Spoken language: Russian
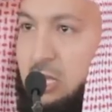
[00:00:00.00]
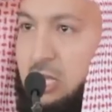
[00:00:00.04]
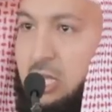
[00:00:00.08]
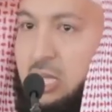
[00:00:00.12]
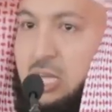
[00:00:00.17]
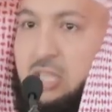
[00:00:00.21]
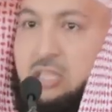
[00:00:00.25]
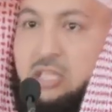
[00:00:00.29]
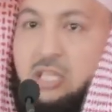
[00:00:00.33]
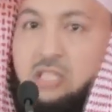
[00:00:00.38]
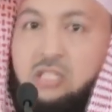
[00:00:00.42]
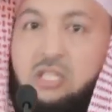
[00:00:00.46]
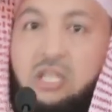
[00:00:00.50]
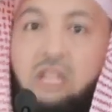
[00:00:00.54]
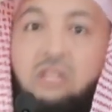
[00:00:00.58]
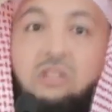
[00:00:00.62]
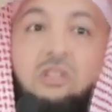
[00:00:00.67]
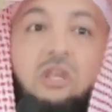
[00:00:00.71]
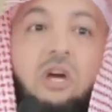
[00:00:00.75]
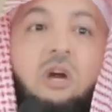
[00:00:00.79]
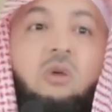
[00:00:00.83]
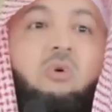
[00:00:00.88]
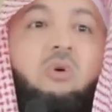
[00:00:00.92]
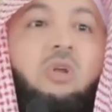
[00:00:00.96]
перед людьми
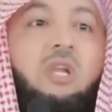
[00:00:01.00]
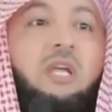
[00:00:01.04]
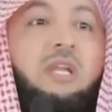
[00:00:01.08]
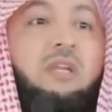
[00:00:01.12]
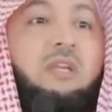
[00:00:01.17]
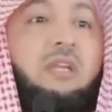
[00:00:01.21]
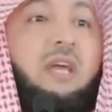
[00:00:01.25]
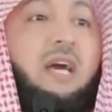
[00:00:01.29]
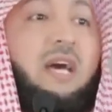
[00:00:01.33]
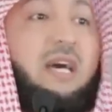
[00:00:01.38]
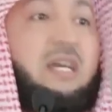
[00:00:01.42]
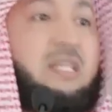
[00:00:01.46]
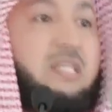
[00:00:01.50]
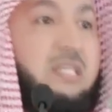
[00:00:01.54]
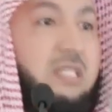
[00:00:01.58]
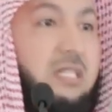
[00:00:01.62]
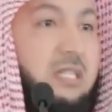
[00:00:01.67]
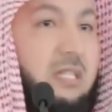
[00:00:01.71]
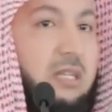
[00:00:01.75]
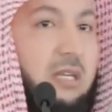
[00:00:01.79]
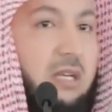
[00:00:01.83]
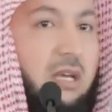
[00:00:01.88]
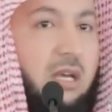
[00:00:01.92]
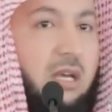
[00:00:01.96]
только после того,